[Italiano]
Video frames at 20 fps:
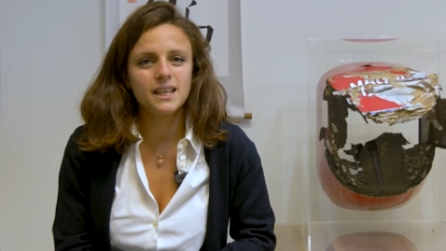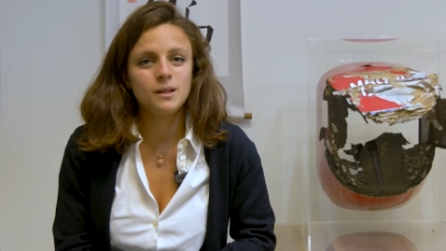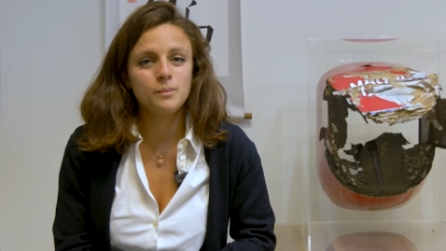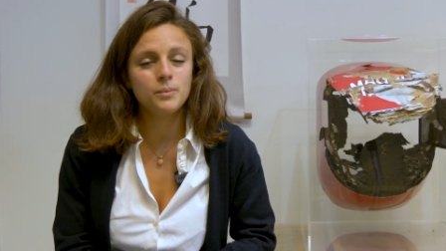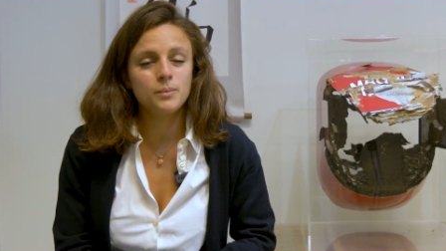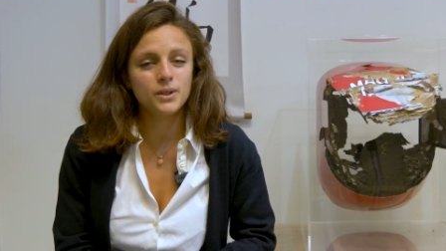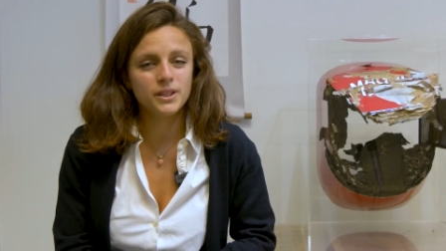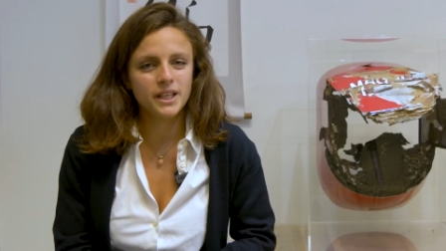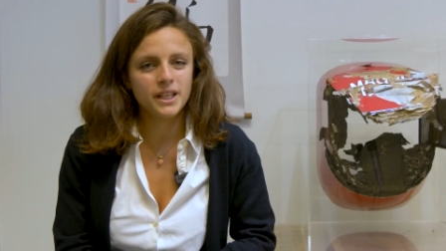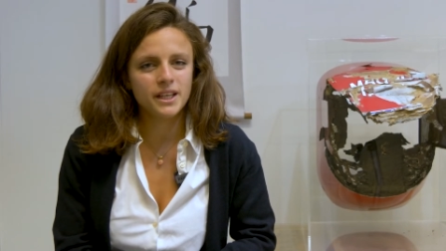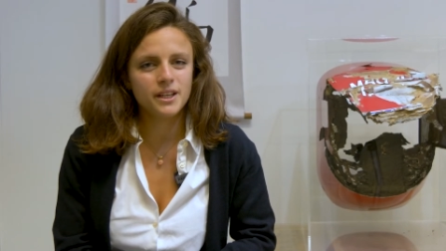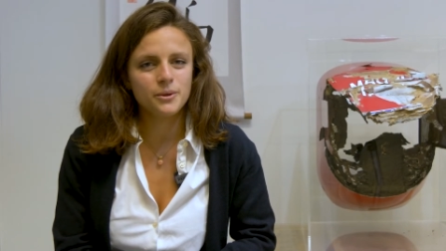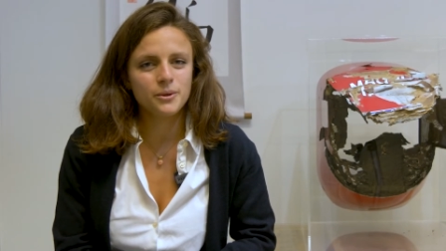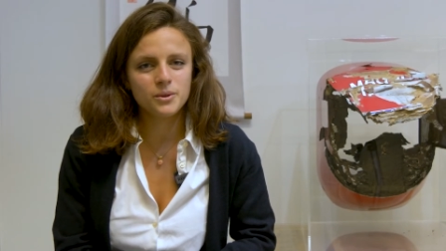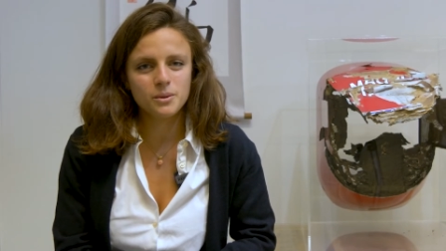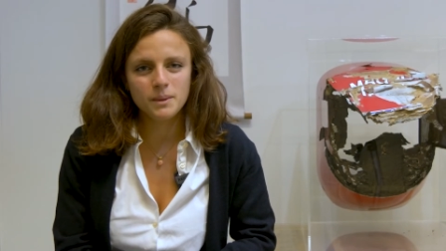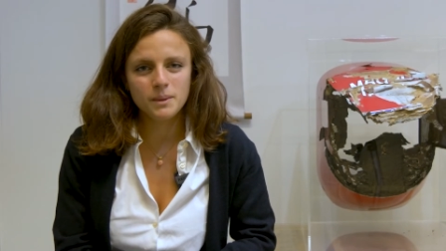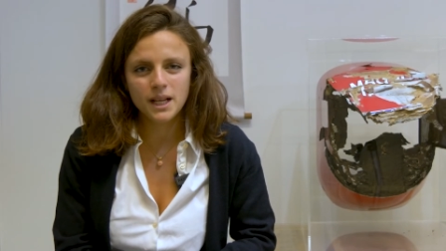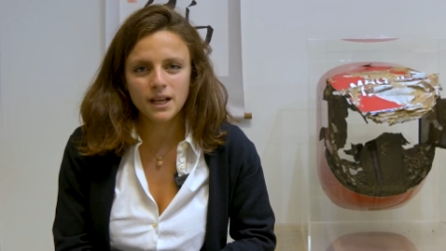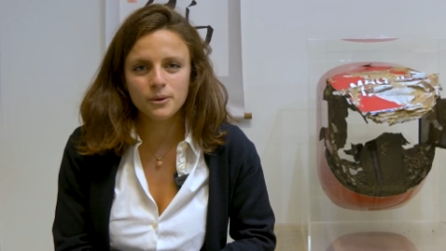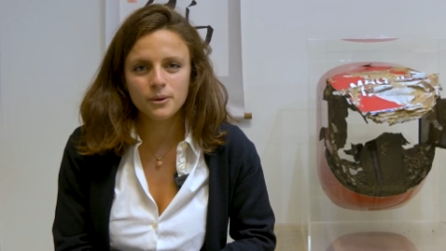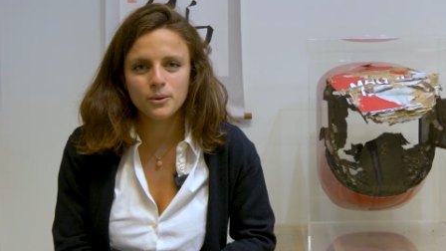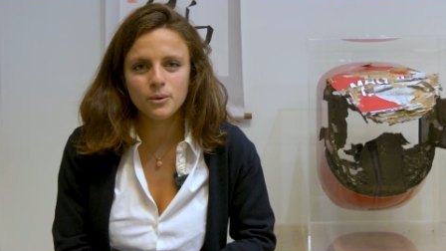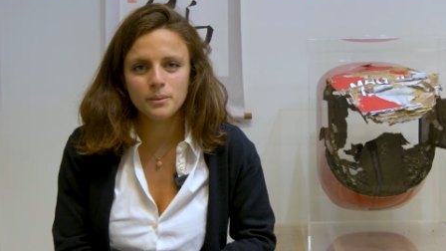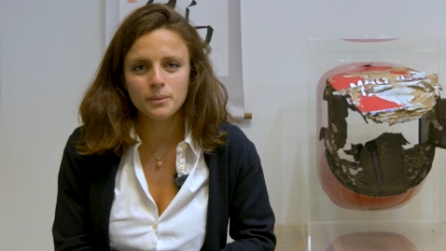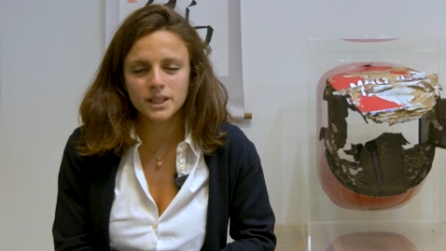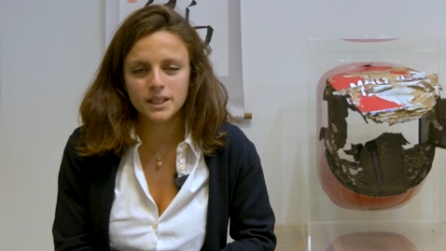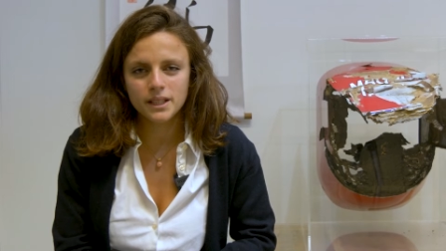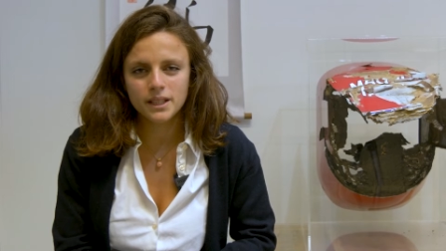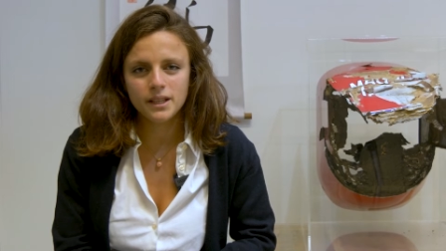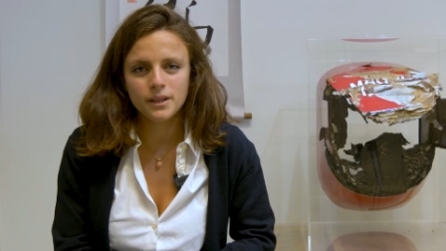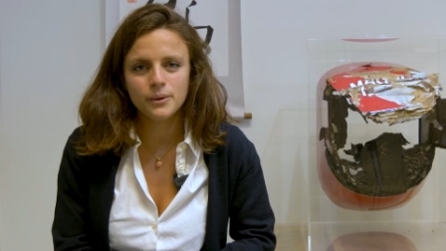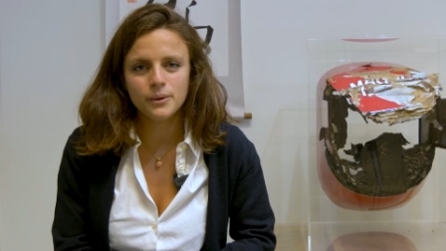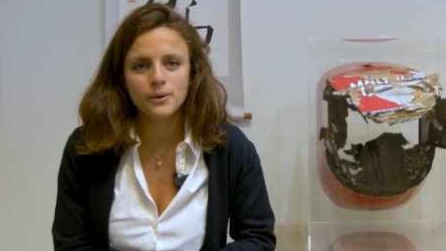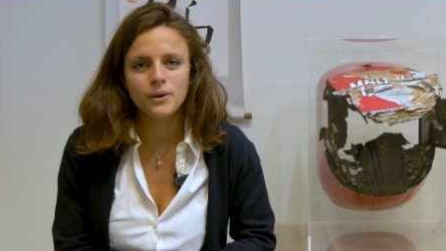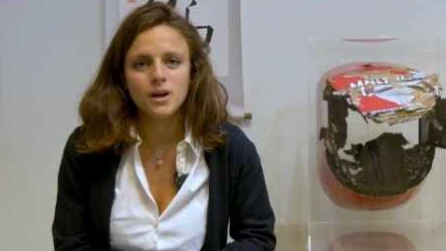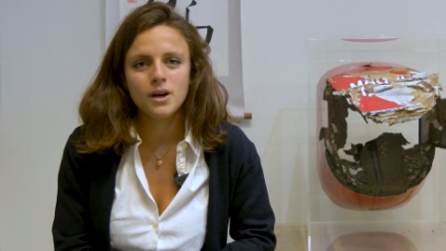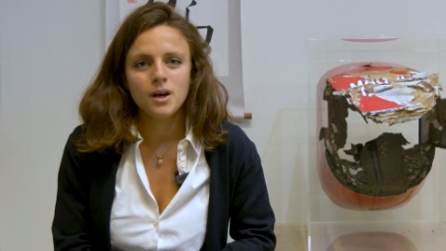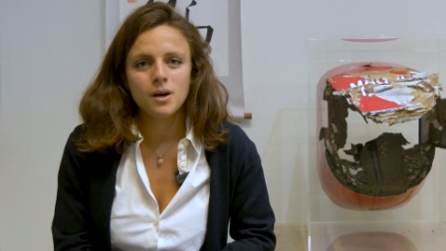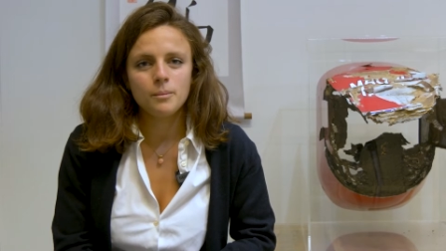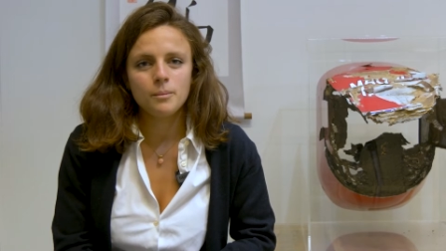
il Politecnico di Milano come Ateneo